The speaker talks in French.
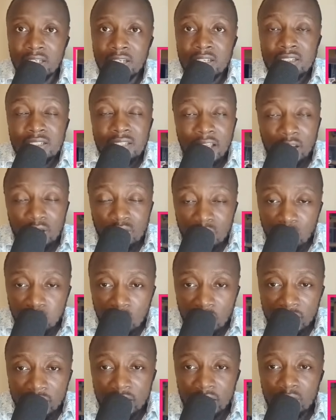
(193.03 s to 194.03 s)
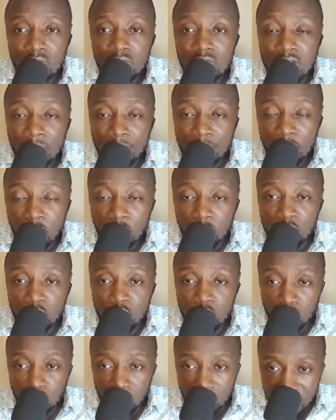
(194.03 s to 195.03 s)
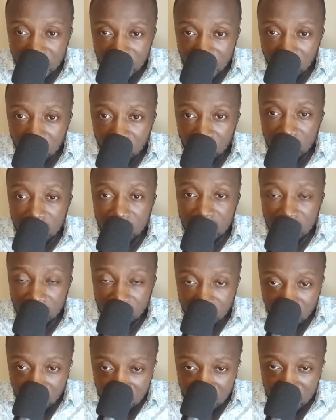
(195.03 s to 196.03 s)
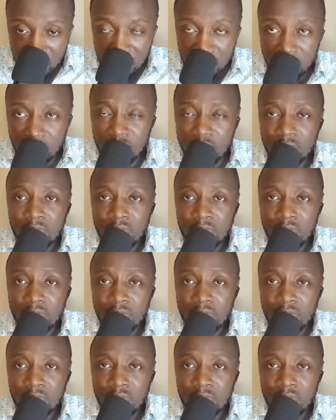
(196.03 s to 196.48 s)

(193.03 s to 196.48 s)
C'est la raison pour laquelle nous appelons toujours au dialogue des deux équipes